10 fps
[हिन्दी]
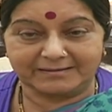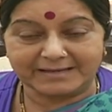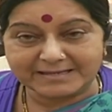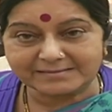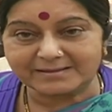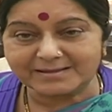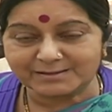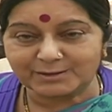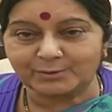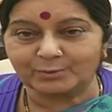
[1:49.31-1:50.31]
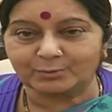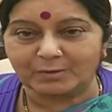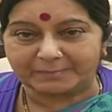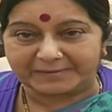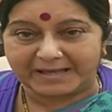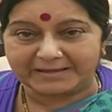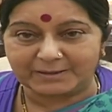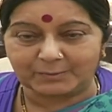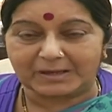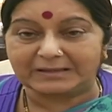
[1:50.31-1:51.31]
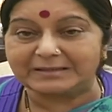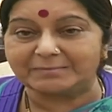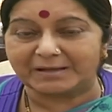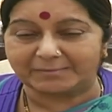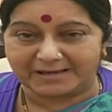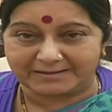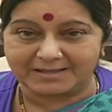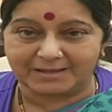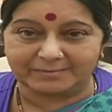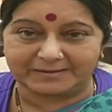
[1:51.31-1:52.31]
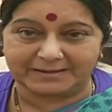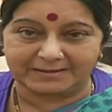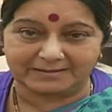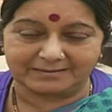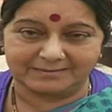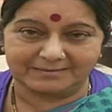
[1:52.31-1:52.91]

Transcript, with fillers: नए सिरे से योग को अपनाएंगे और अगली बार भागीदार बनेंगे